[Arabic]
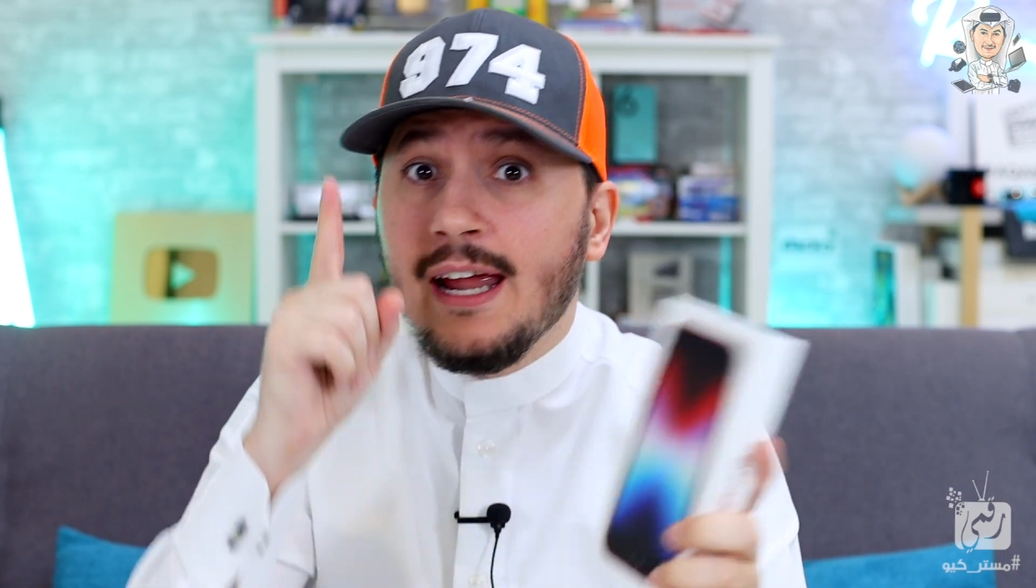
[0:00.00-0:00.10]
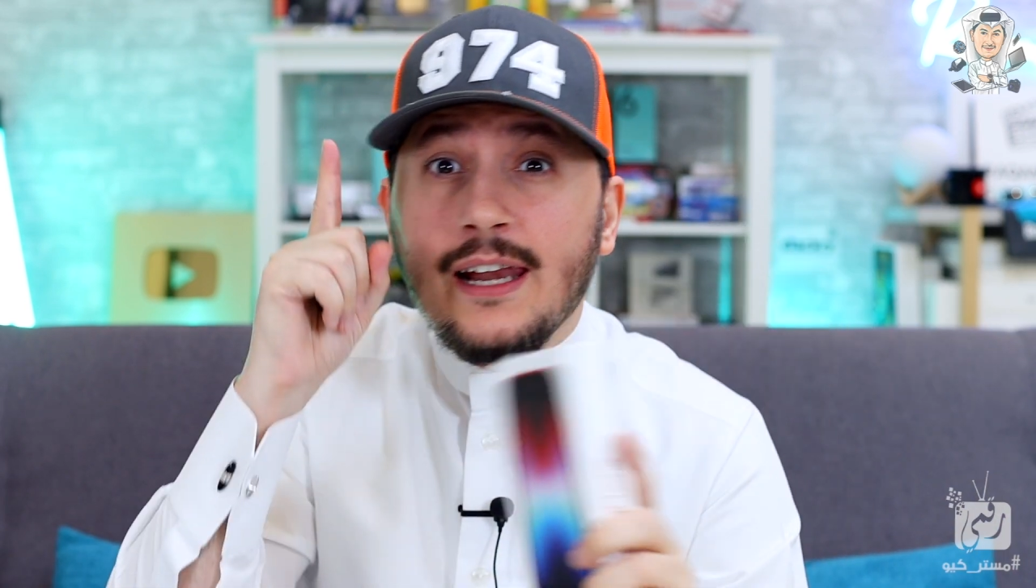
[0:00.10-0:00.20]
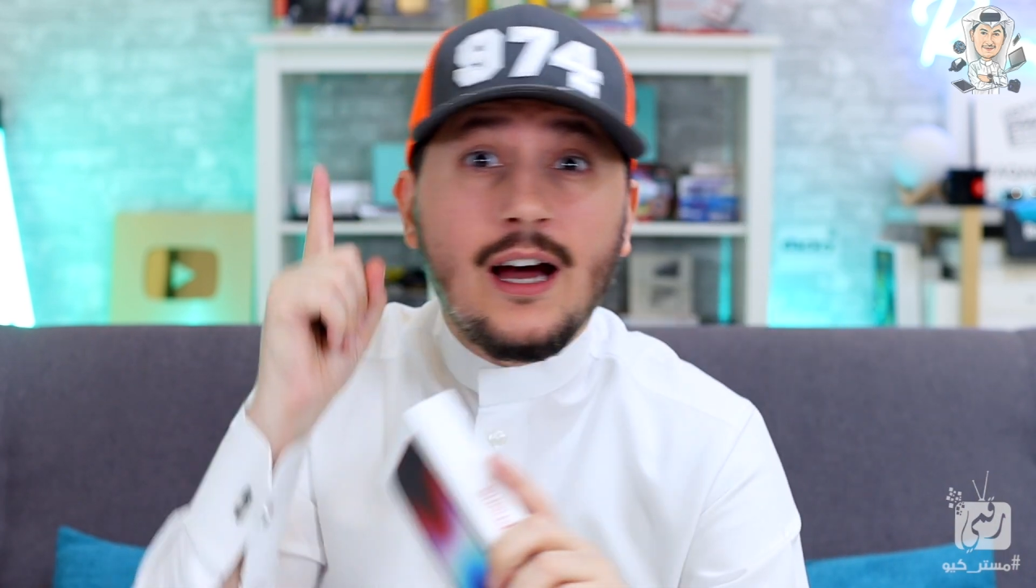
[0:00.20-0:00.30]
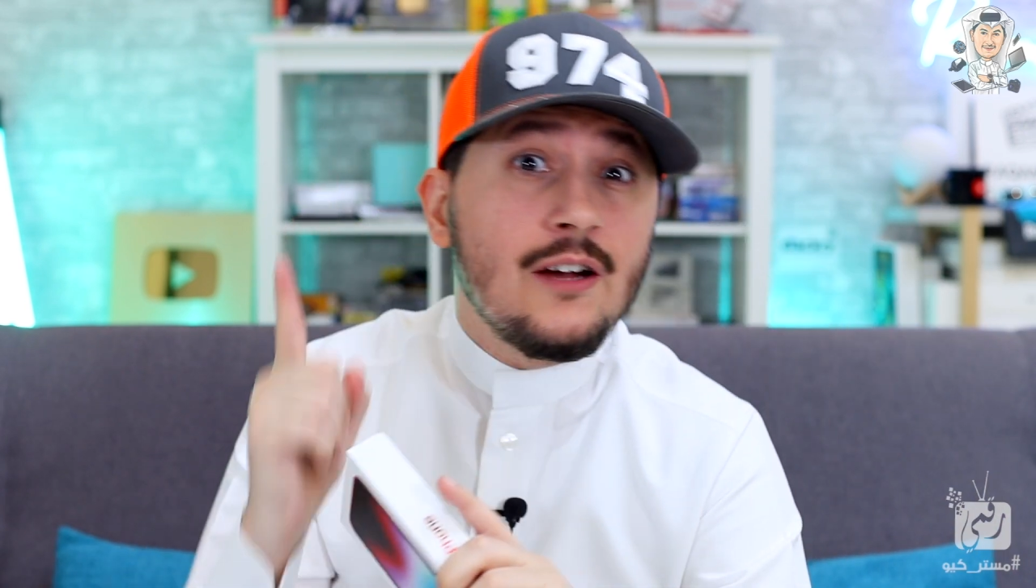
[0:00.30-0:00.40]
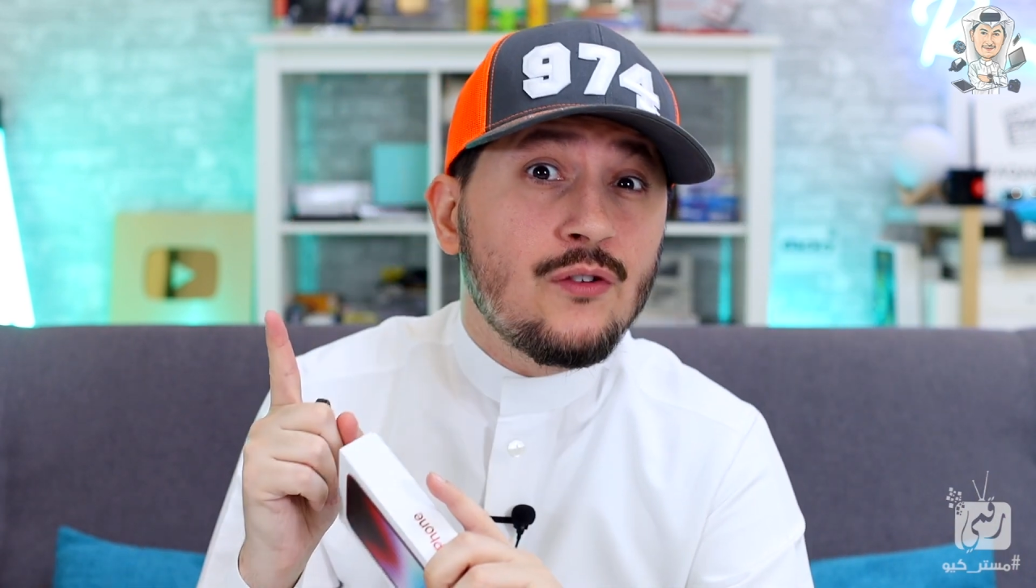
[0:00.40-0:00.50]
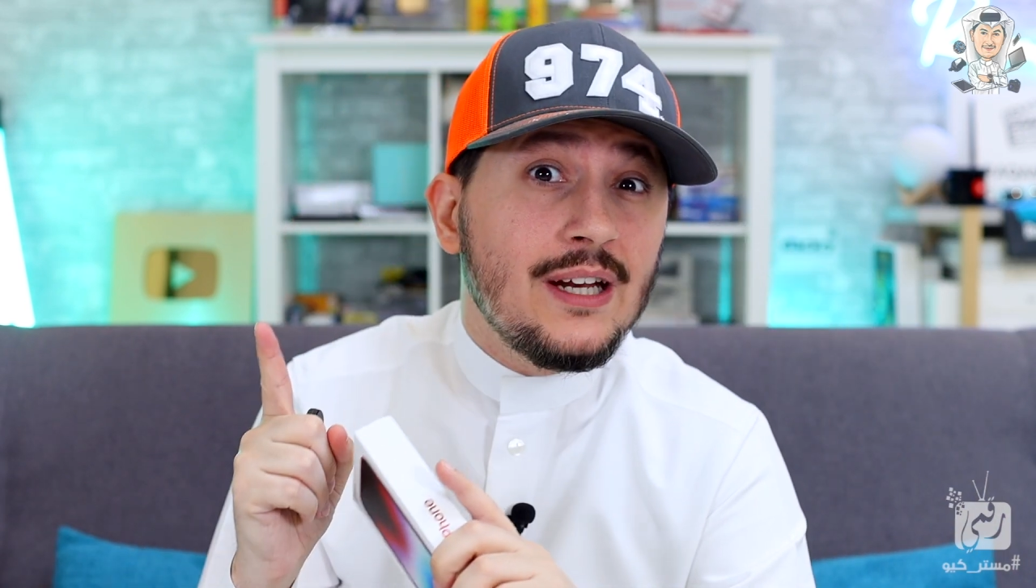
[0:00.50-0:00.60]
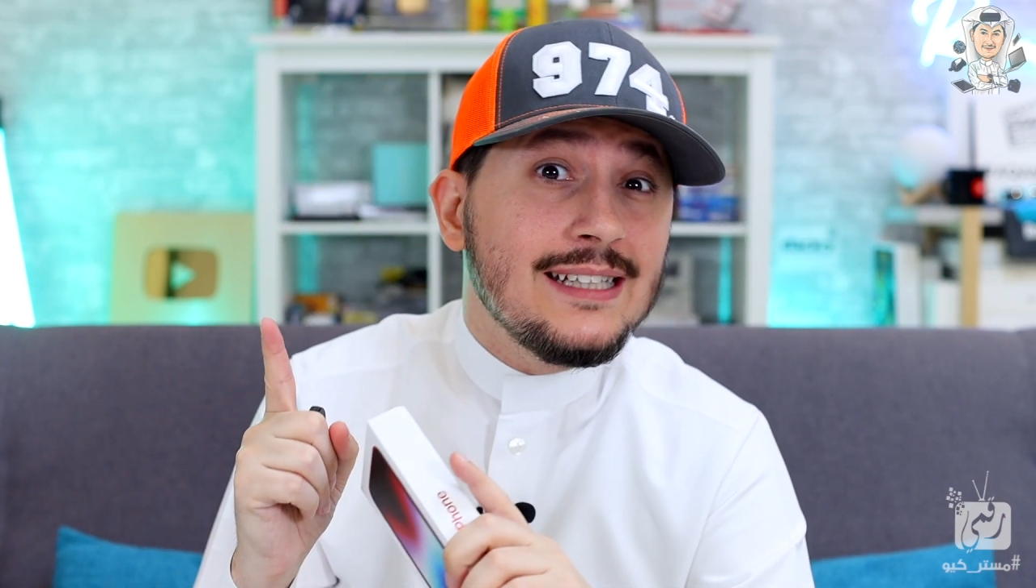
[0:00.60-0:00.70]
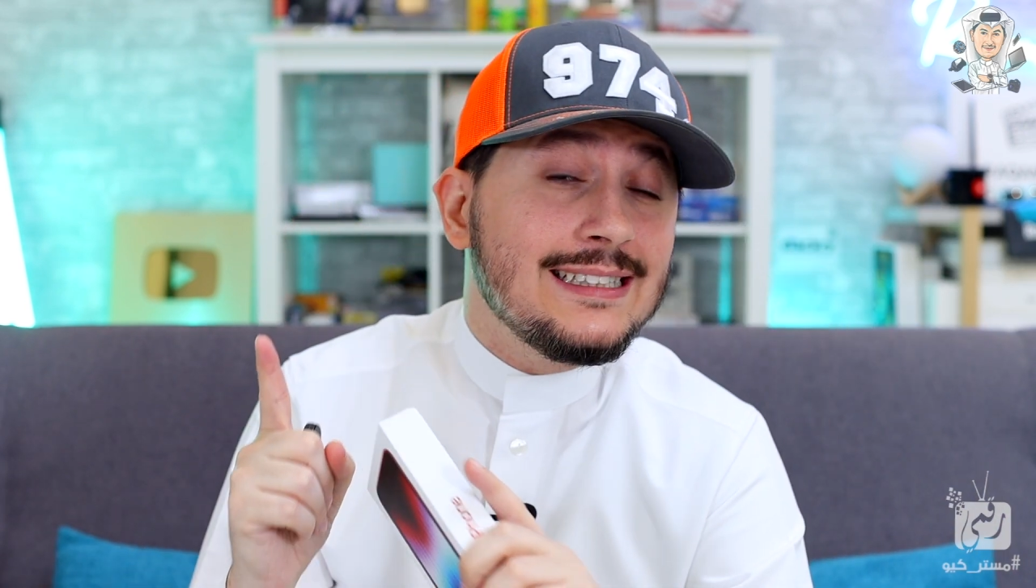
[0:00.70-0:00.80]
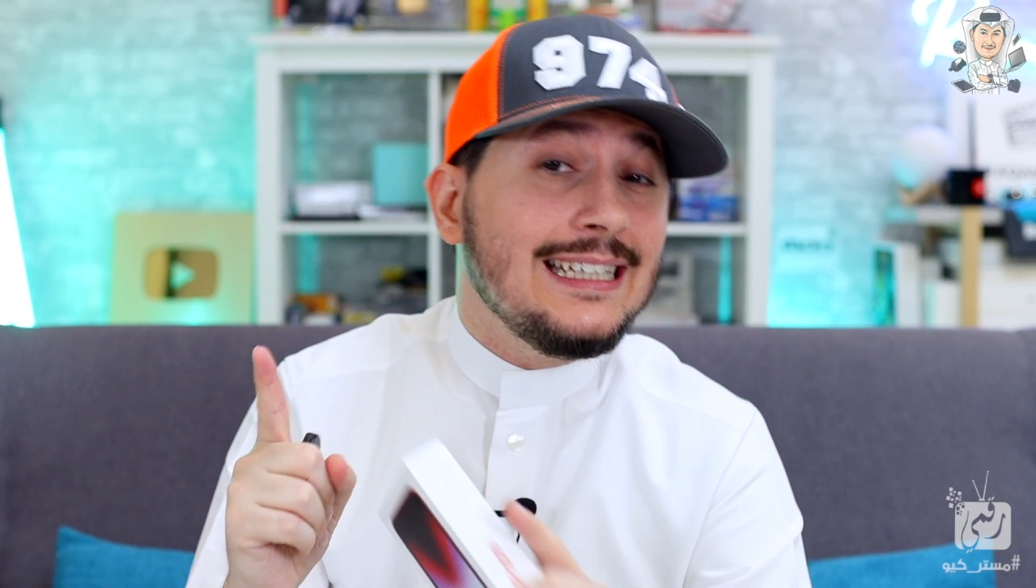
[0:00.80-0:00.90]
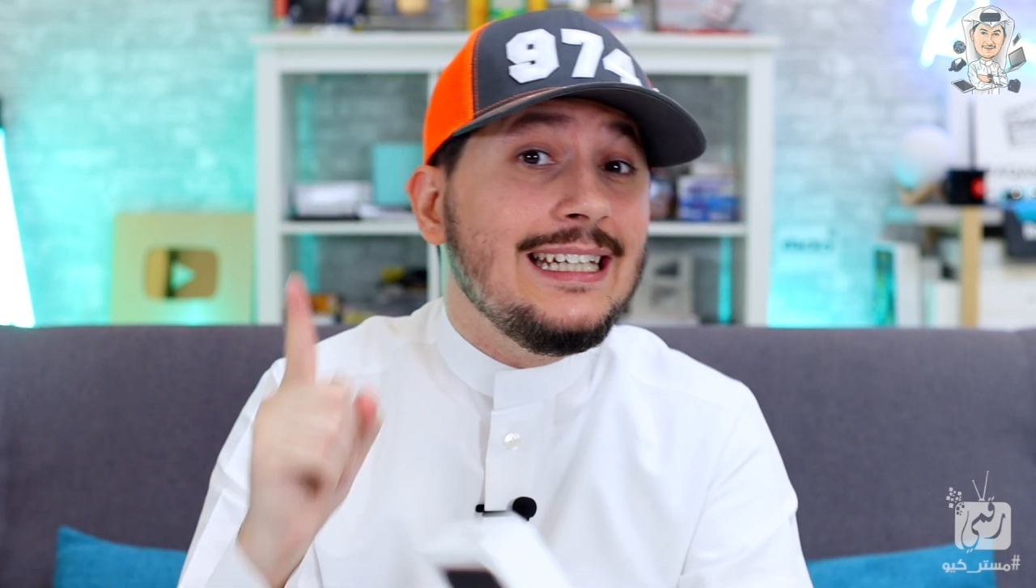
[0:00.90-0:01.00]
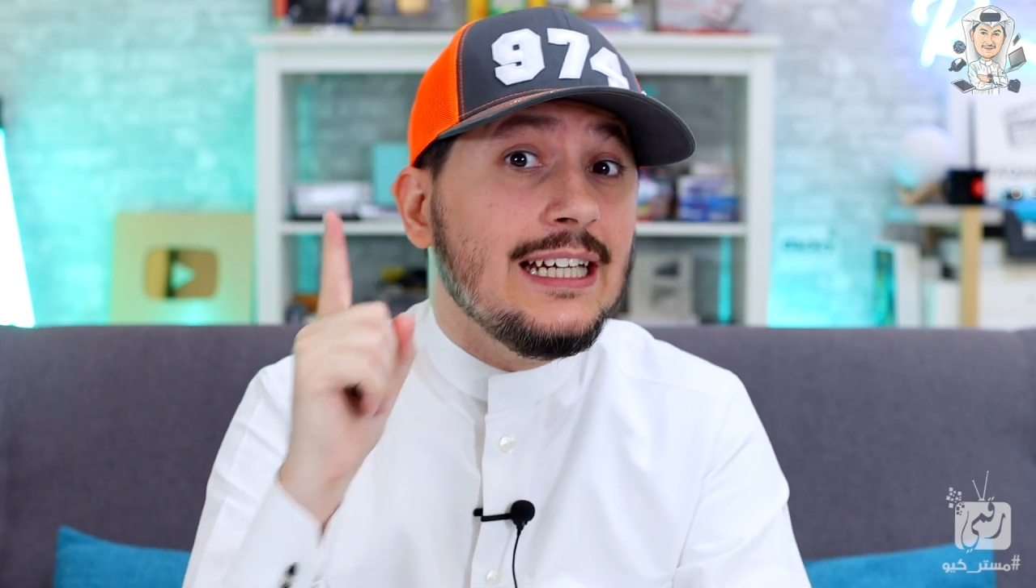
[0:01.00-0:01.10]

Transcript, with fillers: الايفون اس اي